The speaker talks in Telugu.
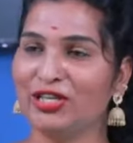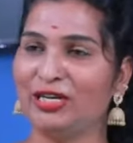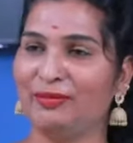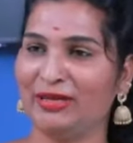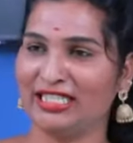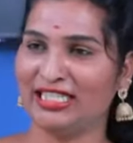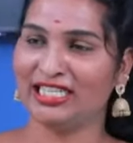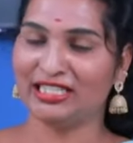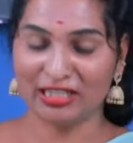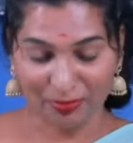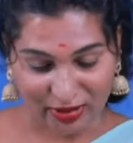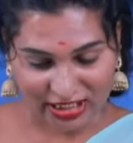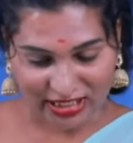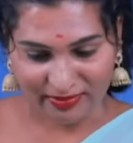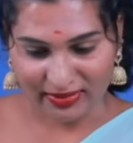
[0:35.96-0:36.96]
సో నేను బెస్ట్
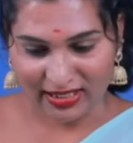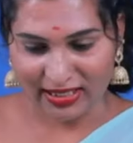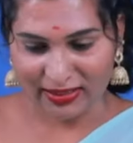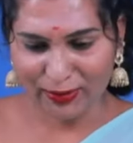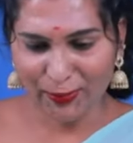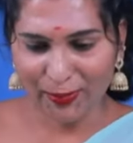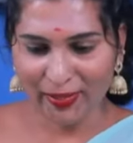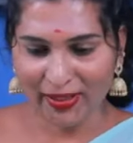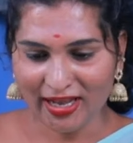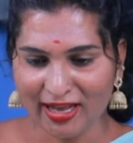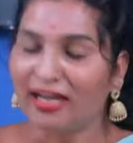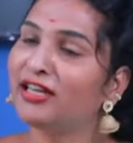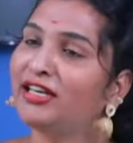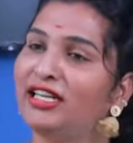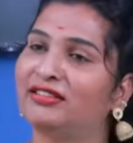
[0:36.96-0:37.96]
ఎగ్జాంపుల్ చెప్తాను
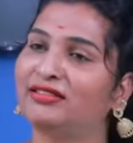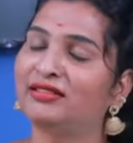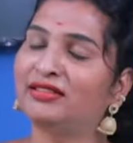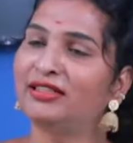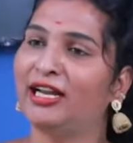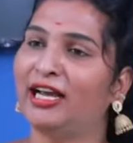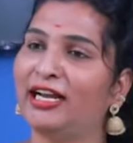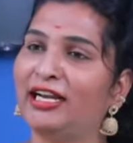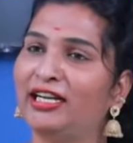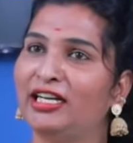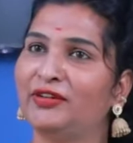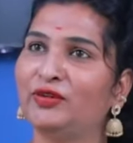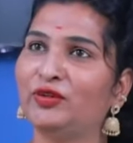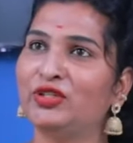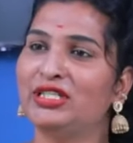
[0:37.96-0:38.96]
నేను నా
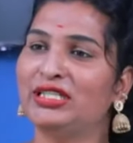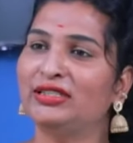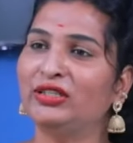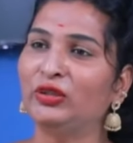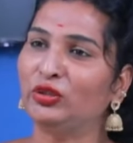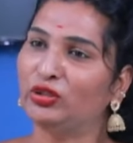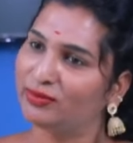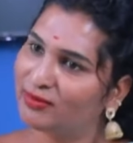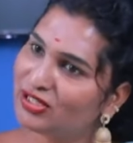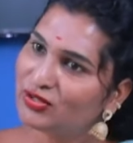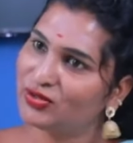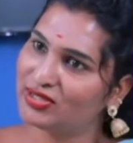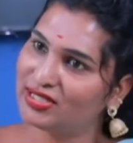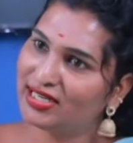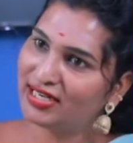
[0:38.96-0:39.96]
ఇంటర్వ్యూస్ యూట్యూబ్ లో
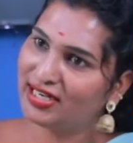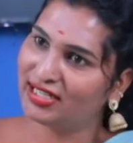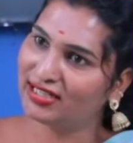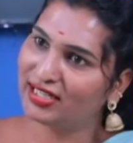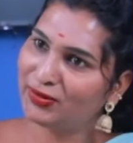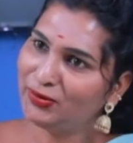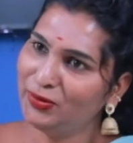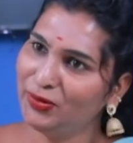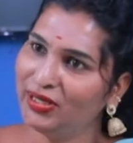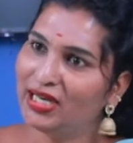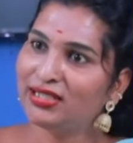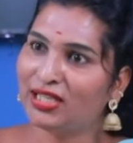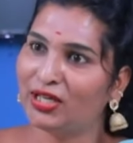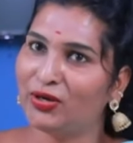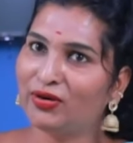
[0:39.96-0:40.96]
చూసాడంట తను
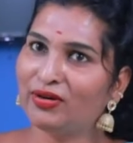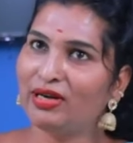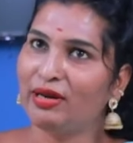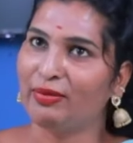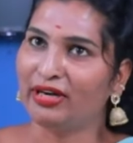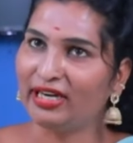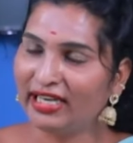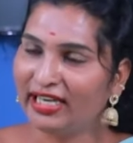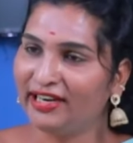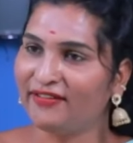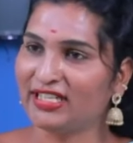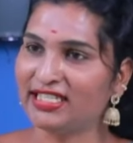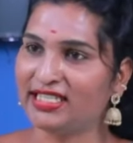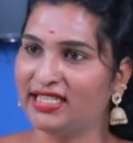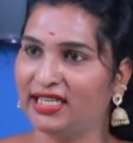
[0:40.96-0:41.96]
తన ఒక ఇప్పుడు డిగ్రీ
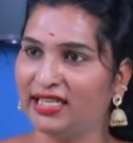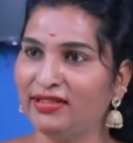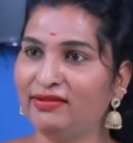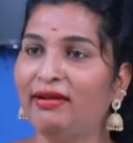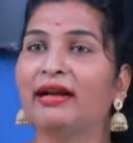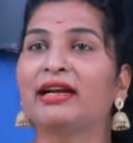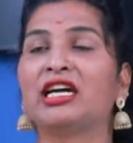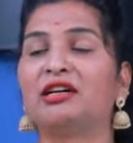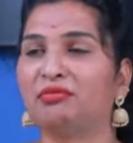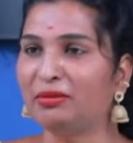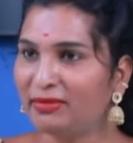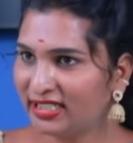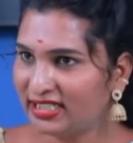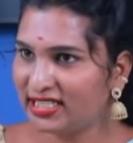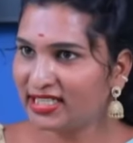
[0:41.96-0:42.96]
ఫస్ట్ ఇయర్
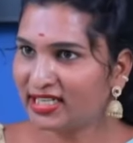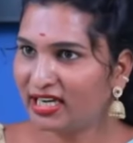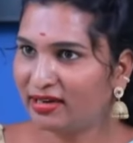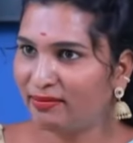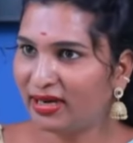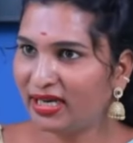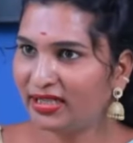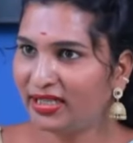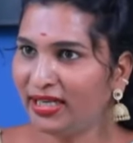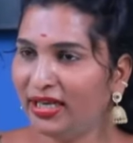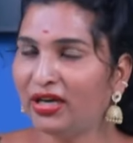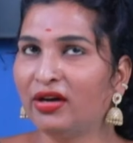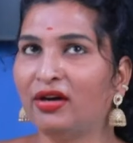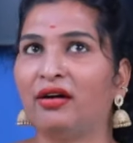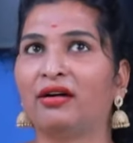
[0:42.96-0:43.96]
ఖమ్మం డిస్టిక్ అబ్బాయిది
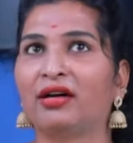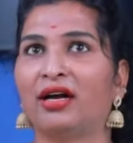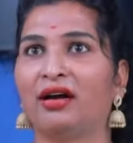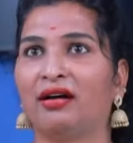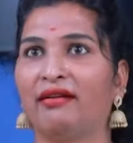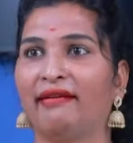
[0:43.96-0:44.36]
ఒక